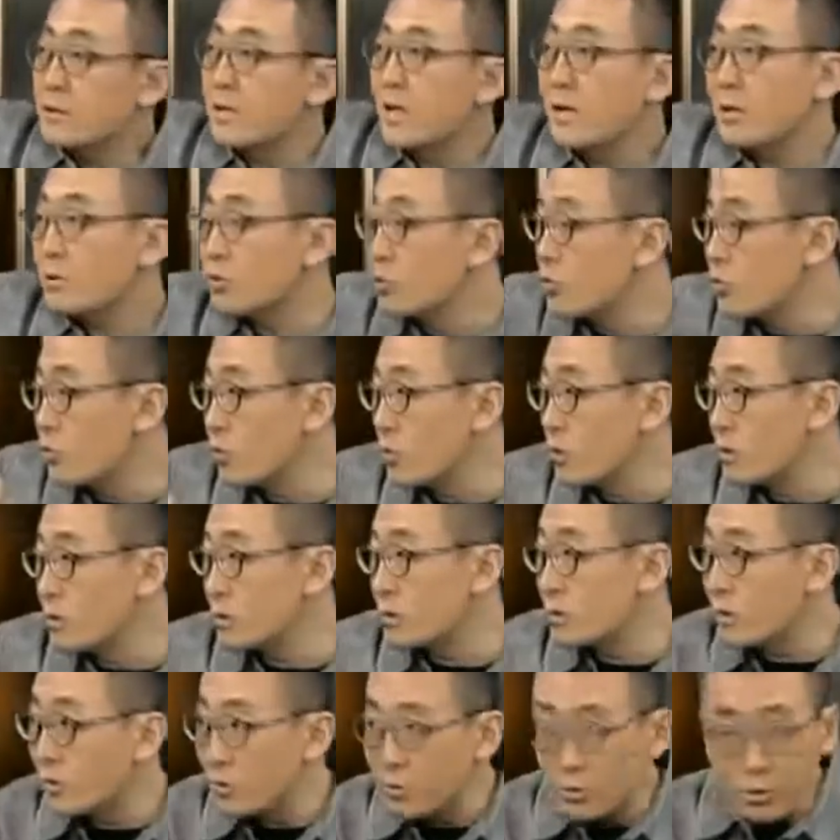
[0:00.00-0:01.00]
在中国
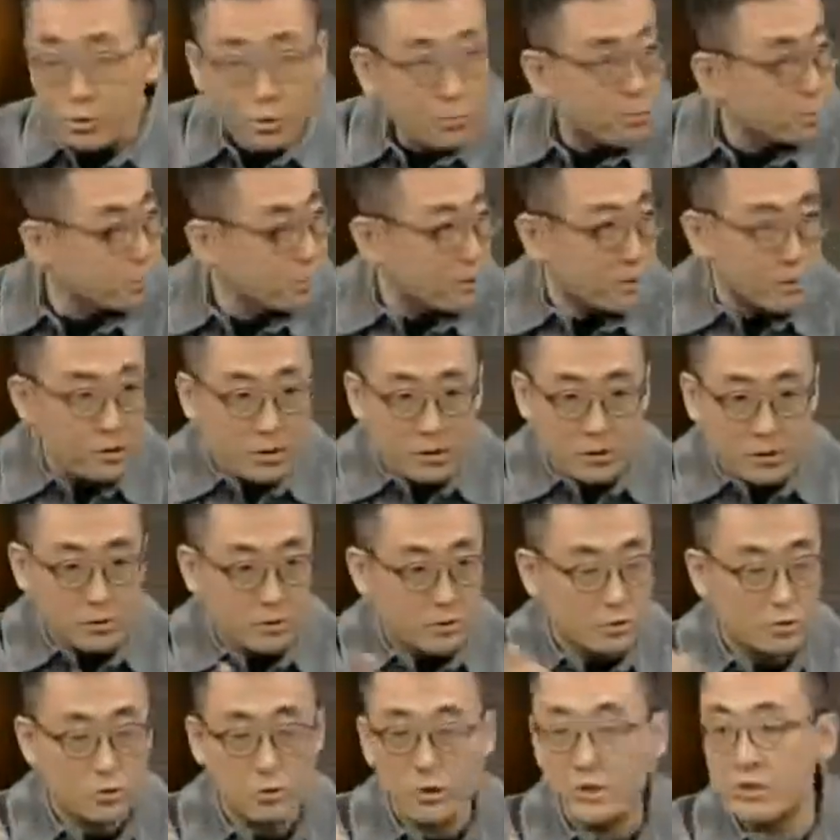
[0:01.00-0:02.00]
的时候都不喝的
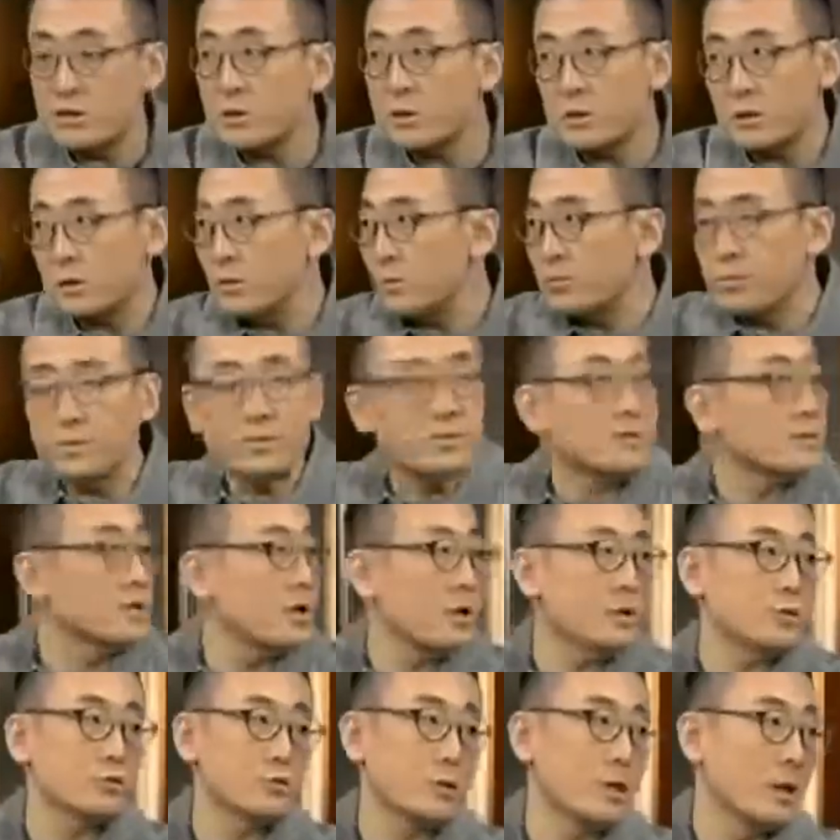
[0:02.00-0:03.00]
这水，真的都不是
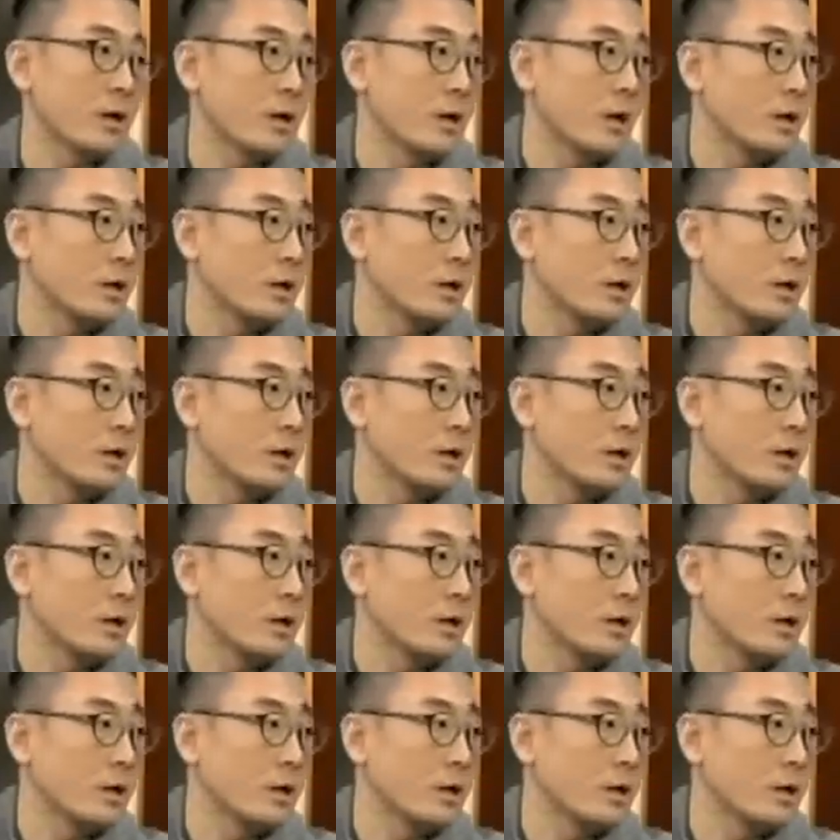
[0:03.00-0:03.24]
自来水